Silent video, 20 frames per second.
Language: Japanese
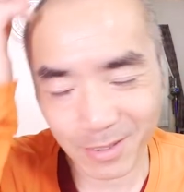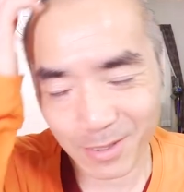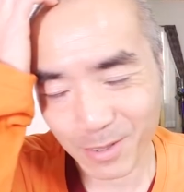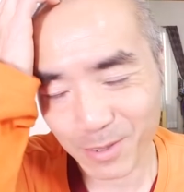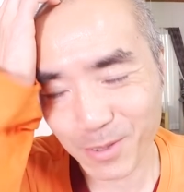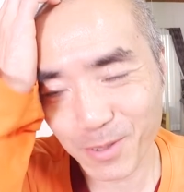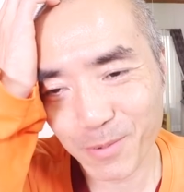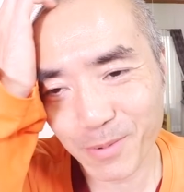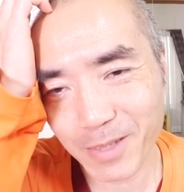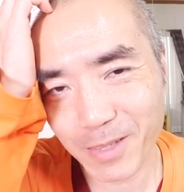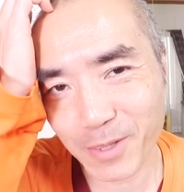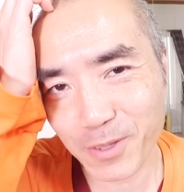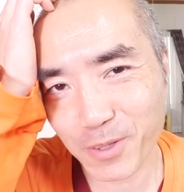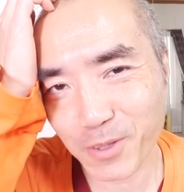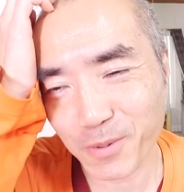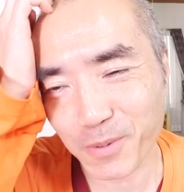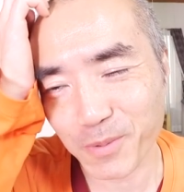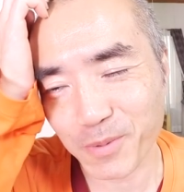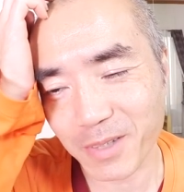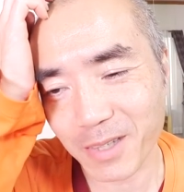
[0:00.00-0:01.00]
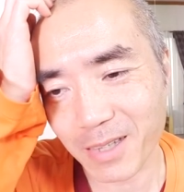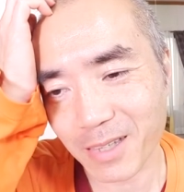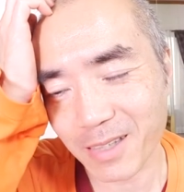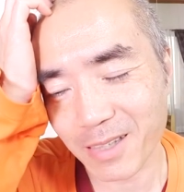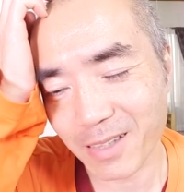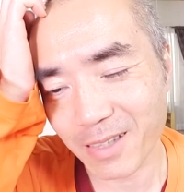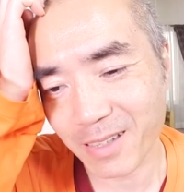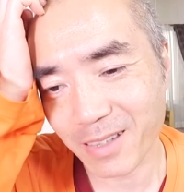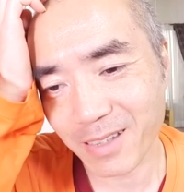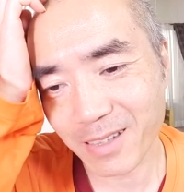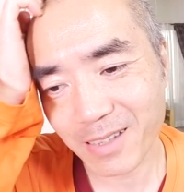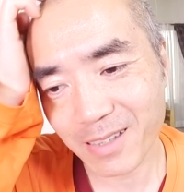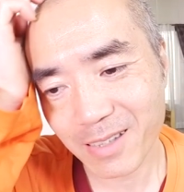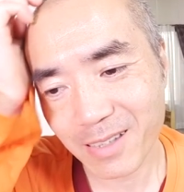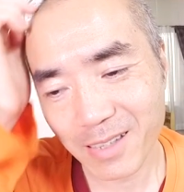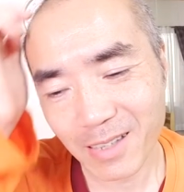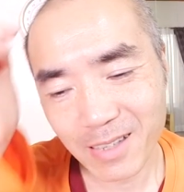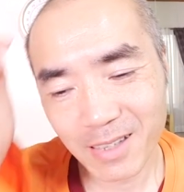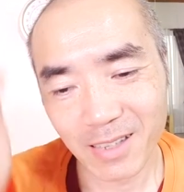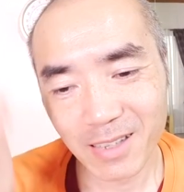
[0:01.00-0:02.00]
そこまで興味もないんでね
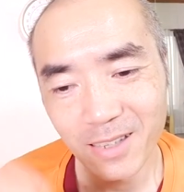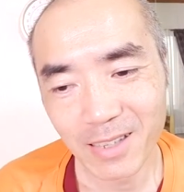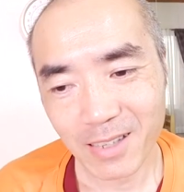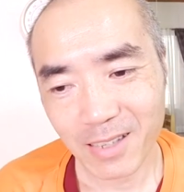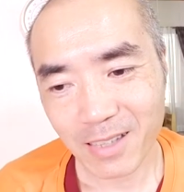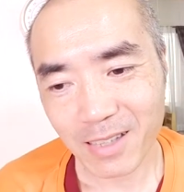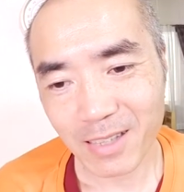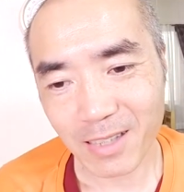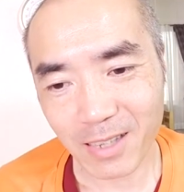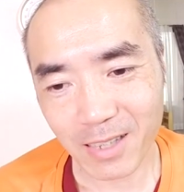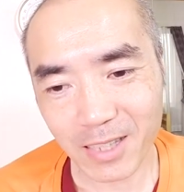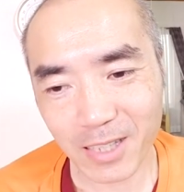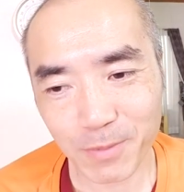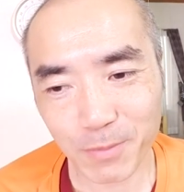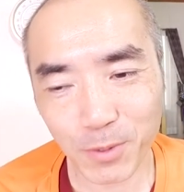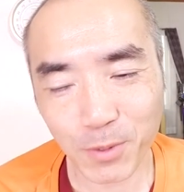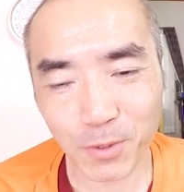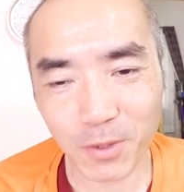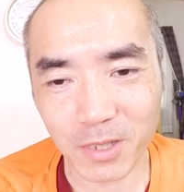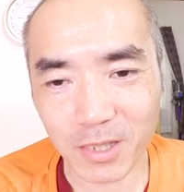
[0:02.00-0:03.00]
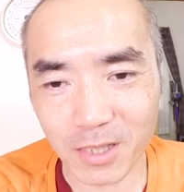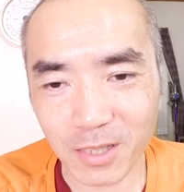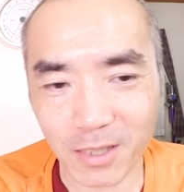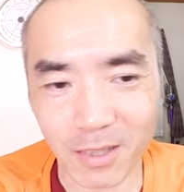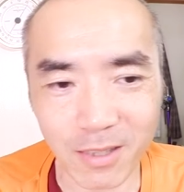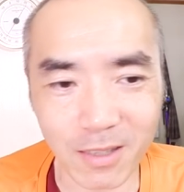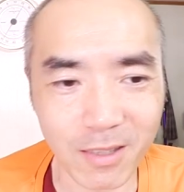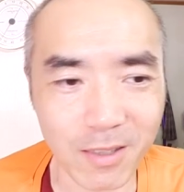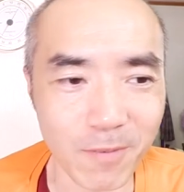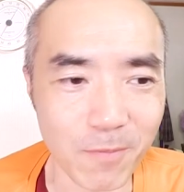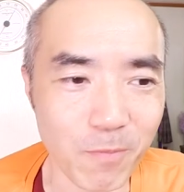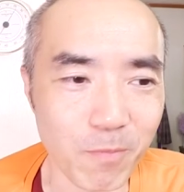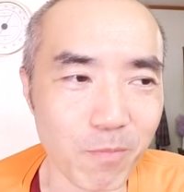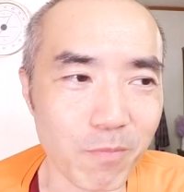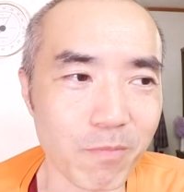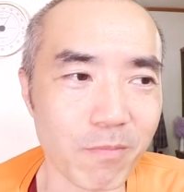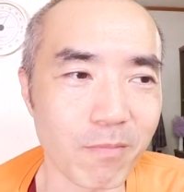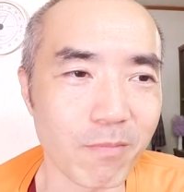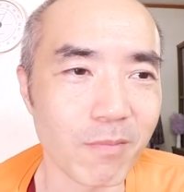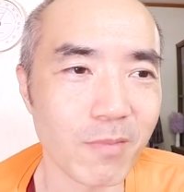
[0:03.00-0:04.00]
味見とかしなかった、う
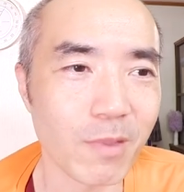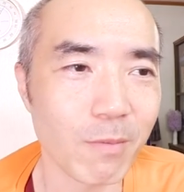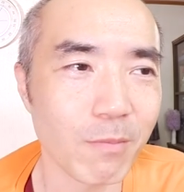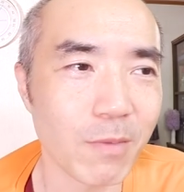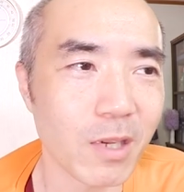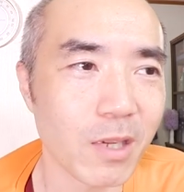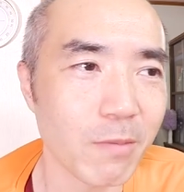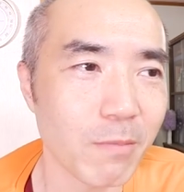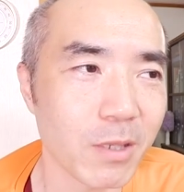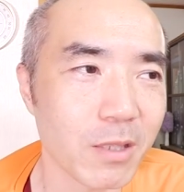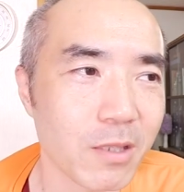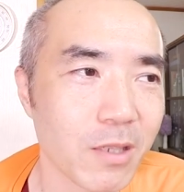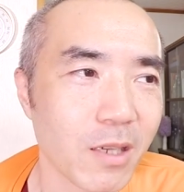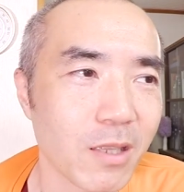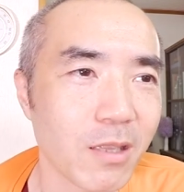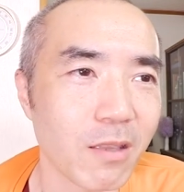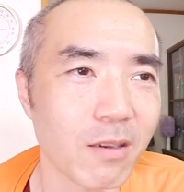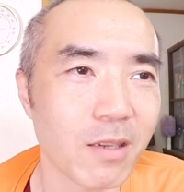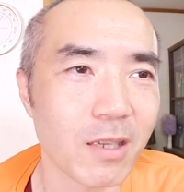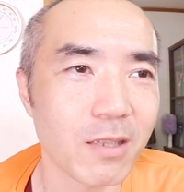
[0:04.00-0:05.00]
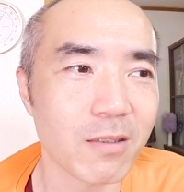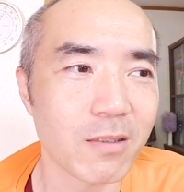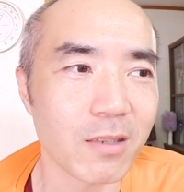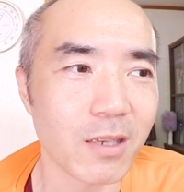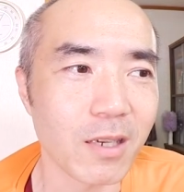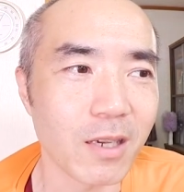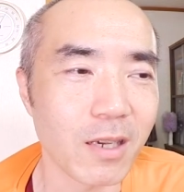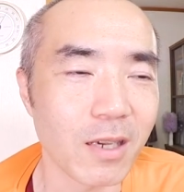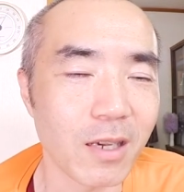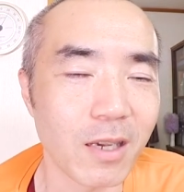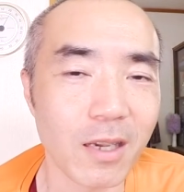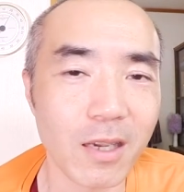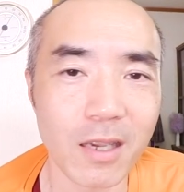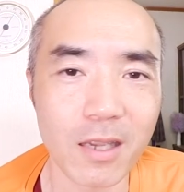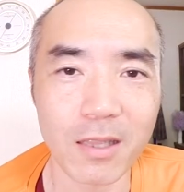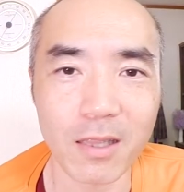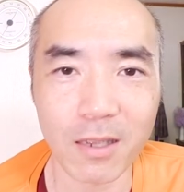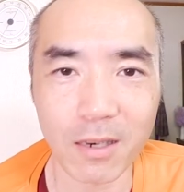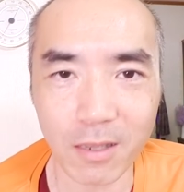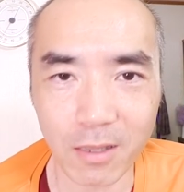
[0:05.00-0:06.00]
ん、まあ今使ってるやつがは
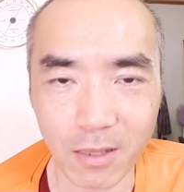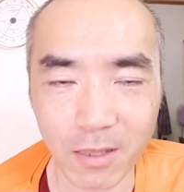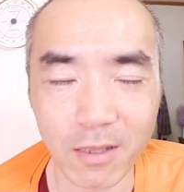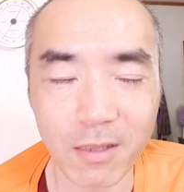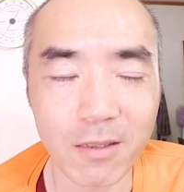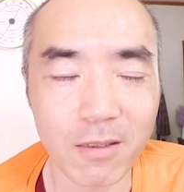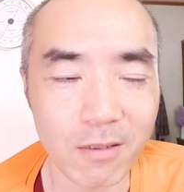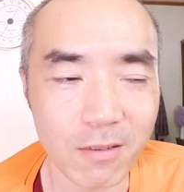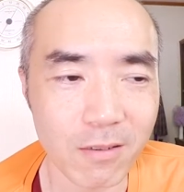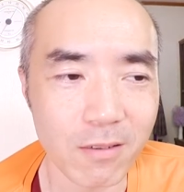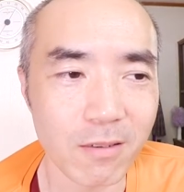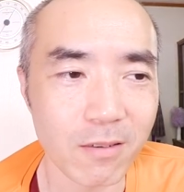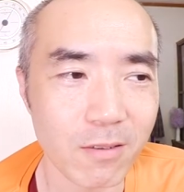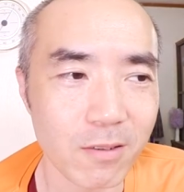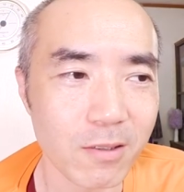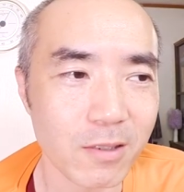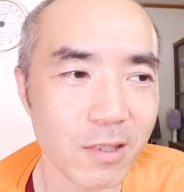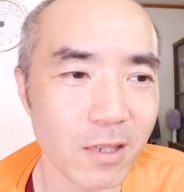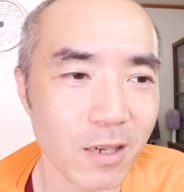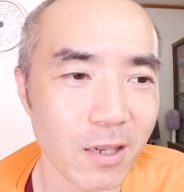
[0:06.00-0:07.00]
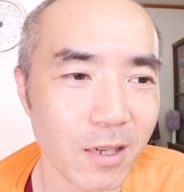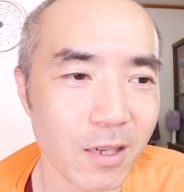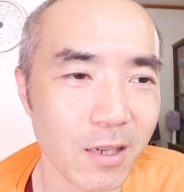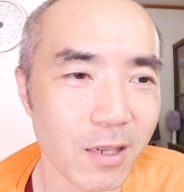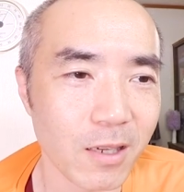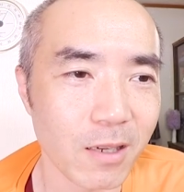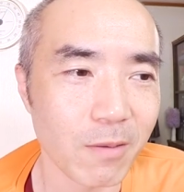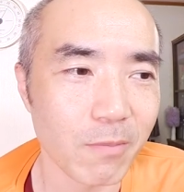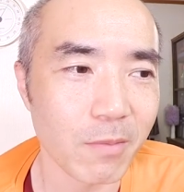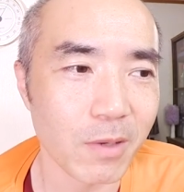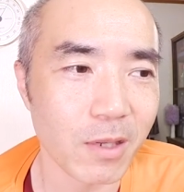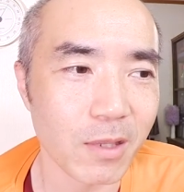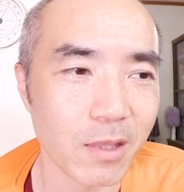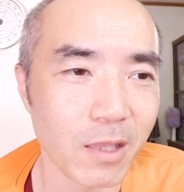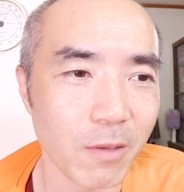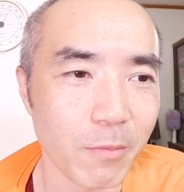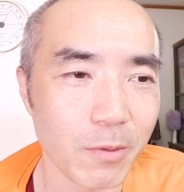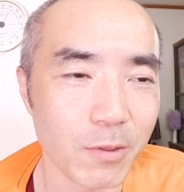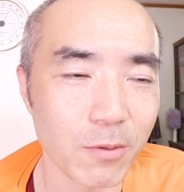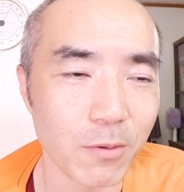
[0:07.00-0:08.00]
けたらね、うん、そしたらま
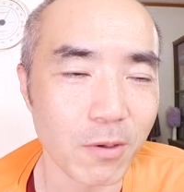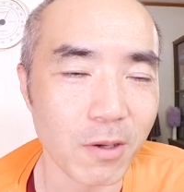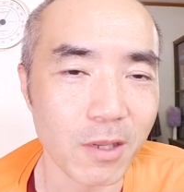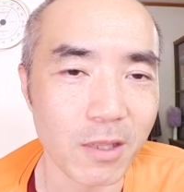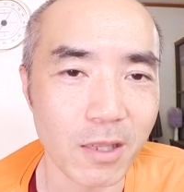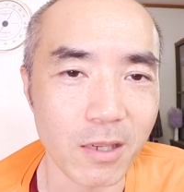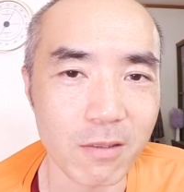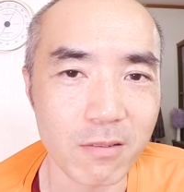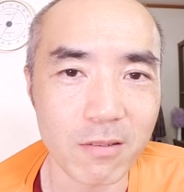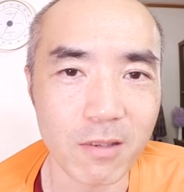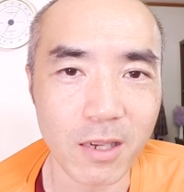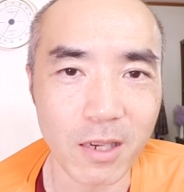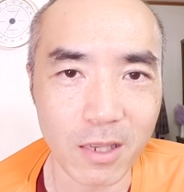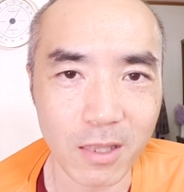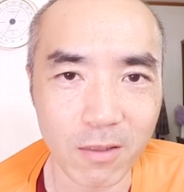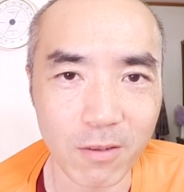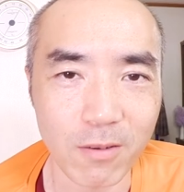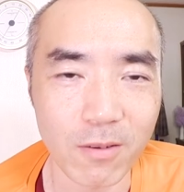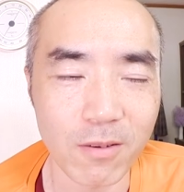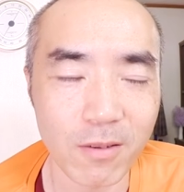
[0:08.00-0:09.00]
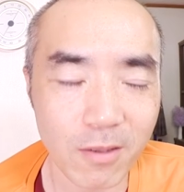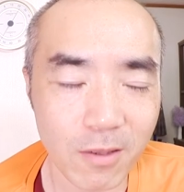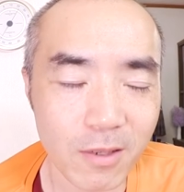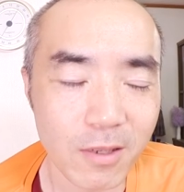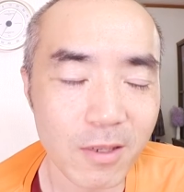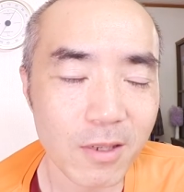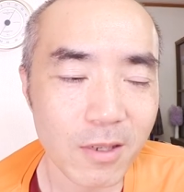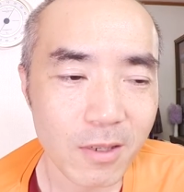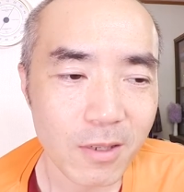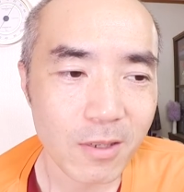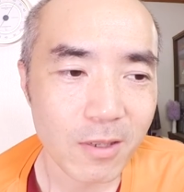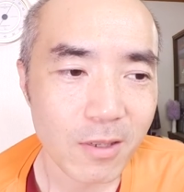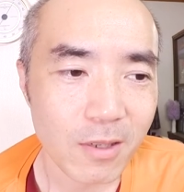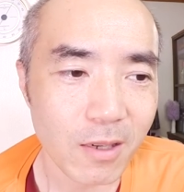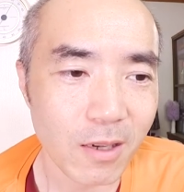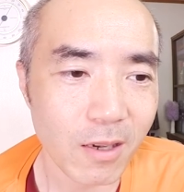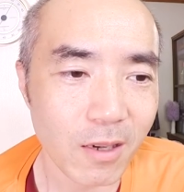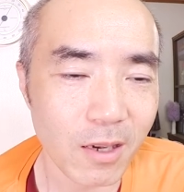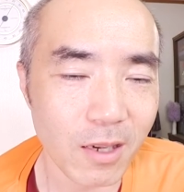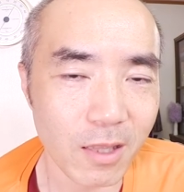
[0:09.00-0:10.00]
あ試そうかなぐらいの
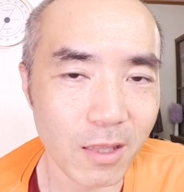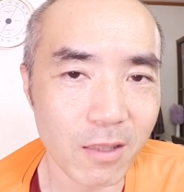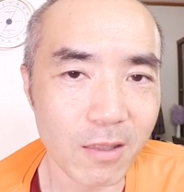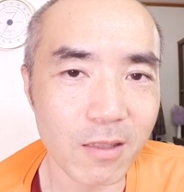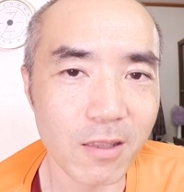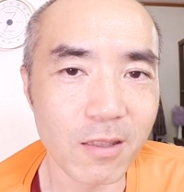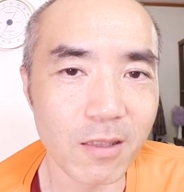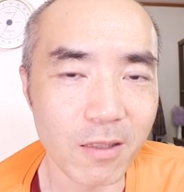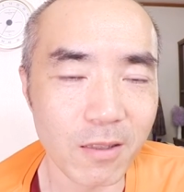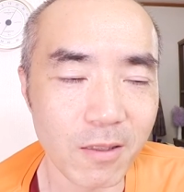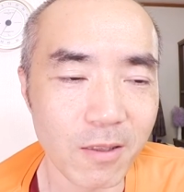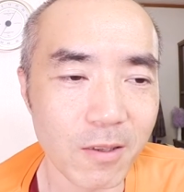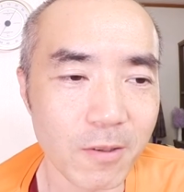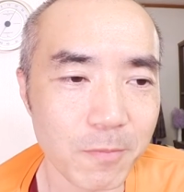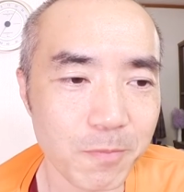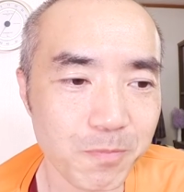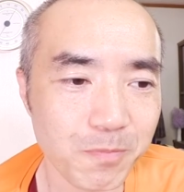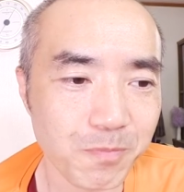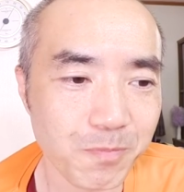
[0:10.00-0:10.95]
考えだったんでね